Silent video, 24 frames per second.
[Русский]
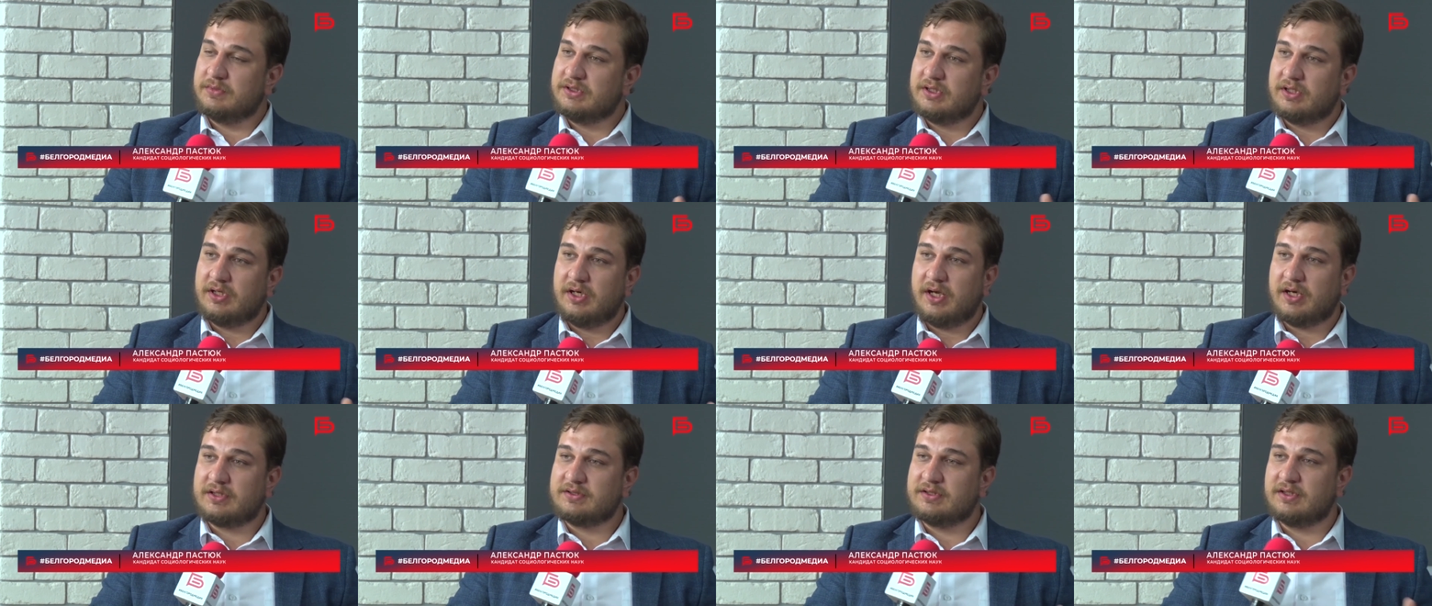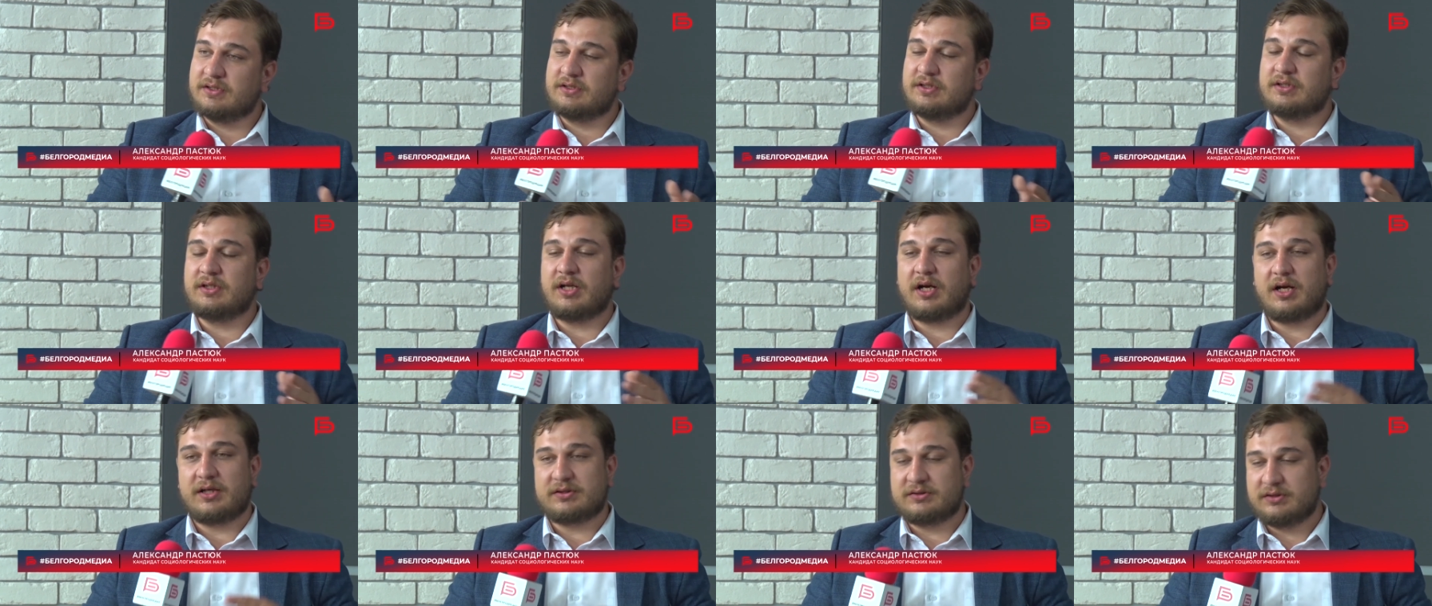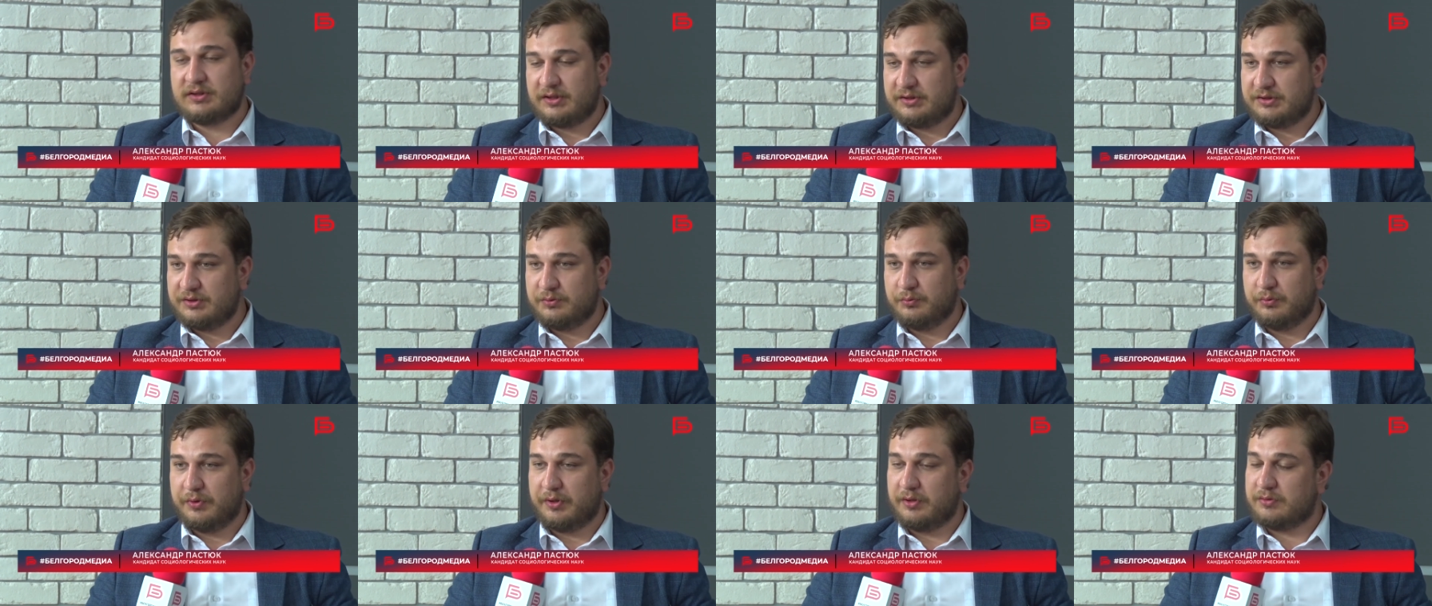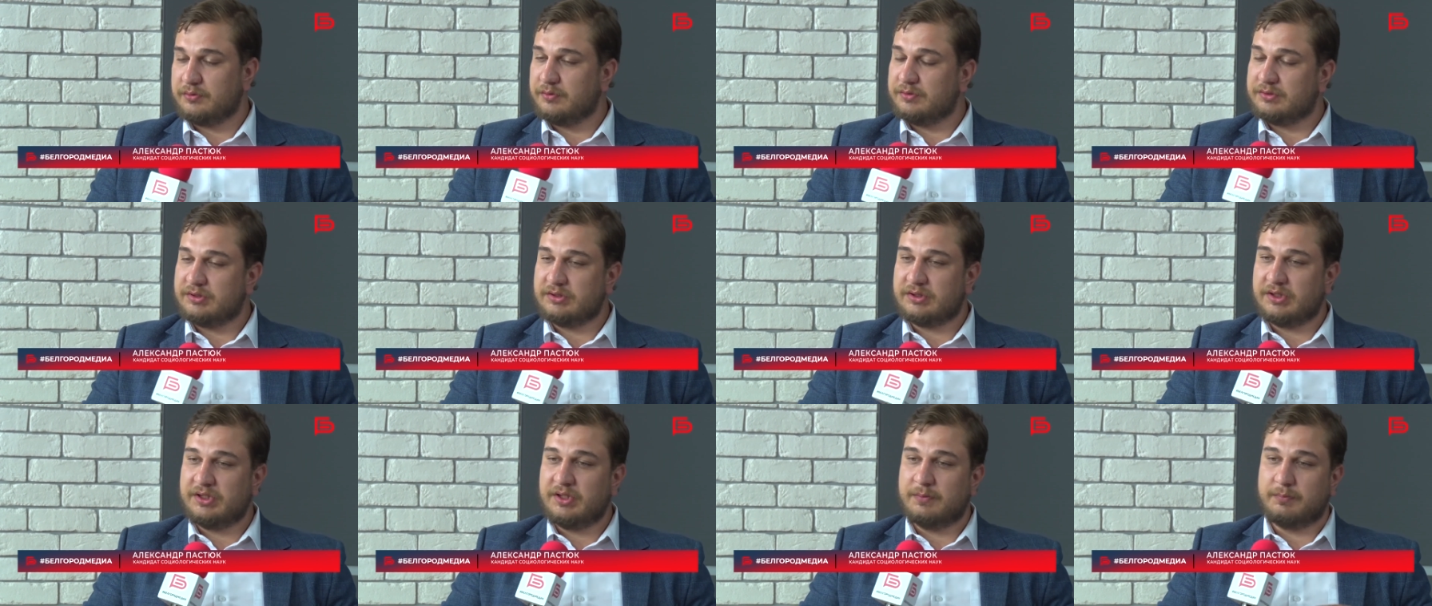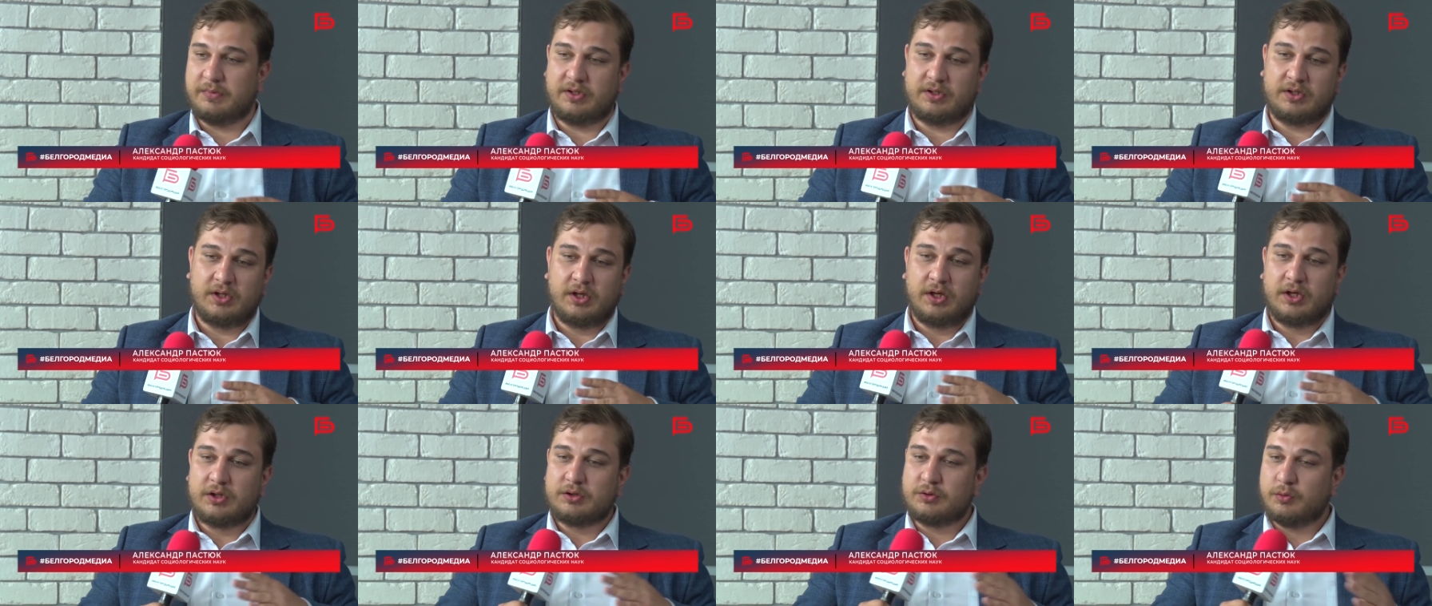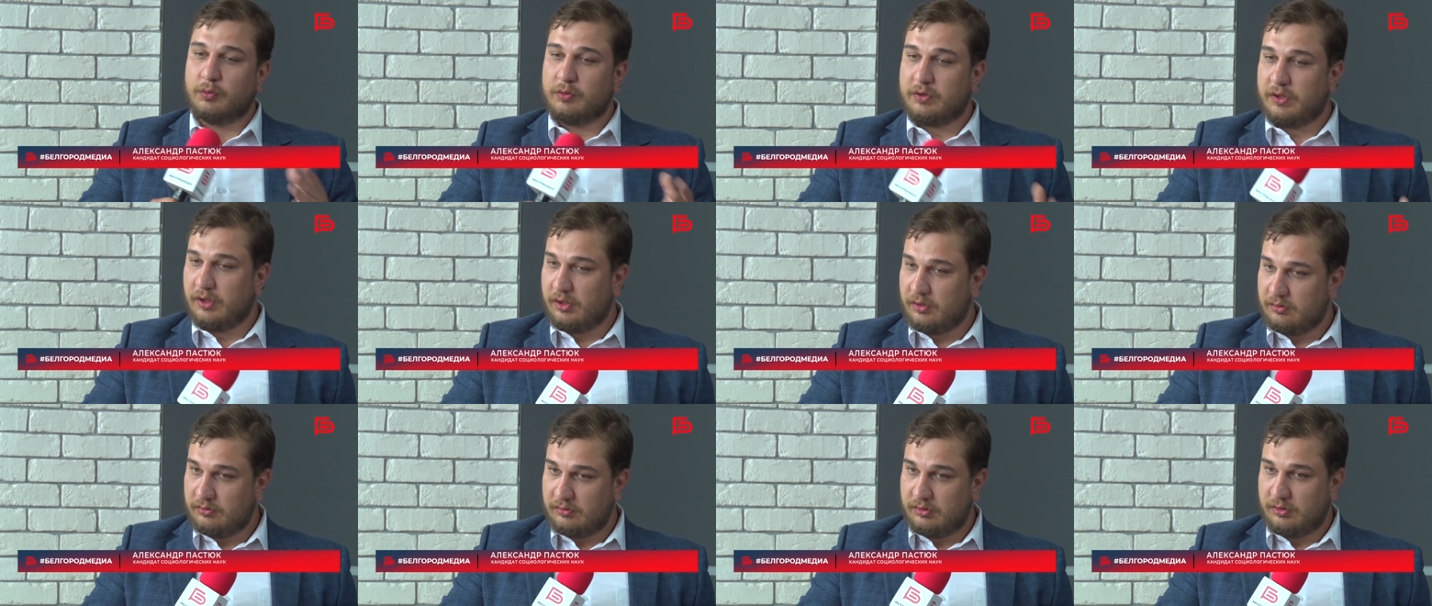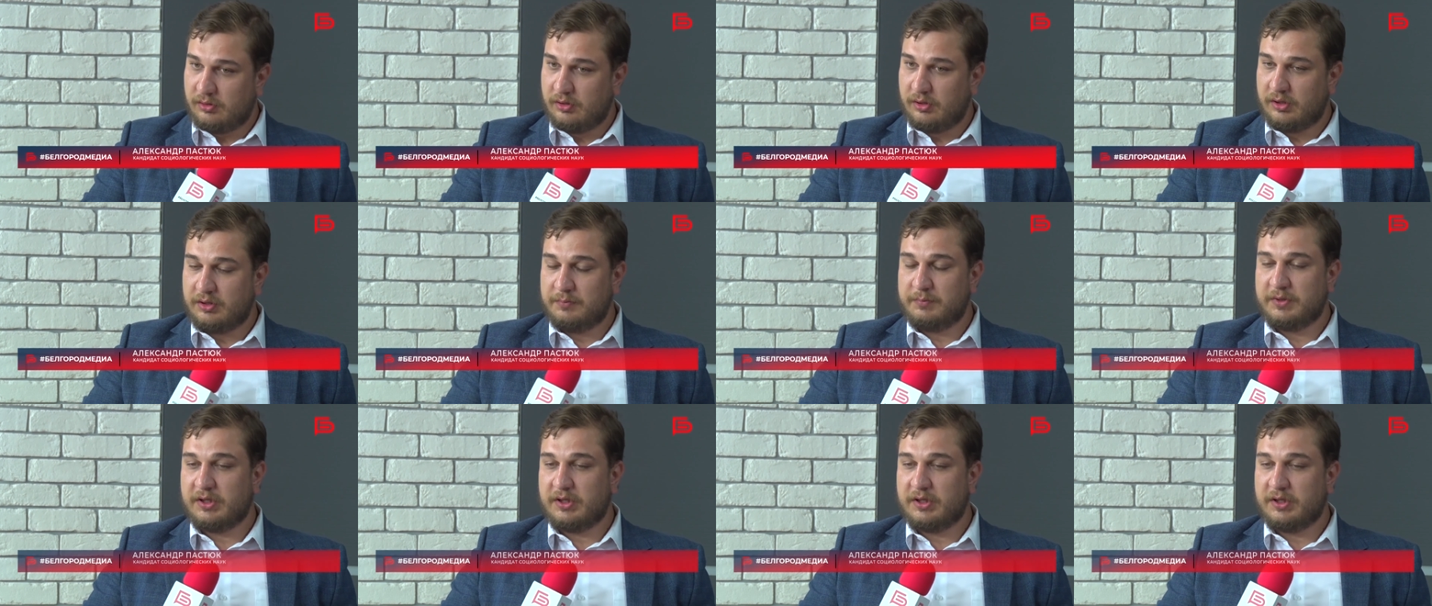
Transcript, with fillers: Мы делали акценты на разных категориях. То есть это не были только э,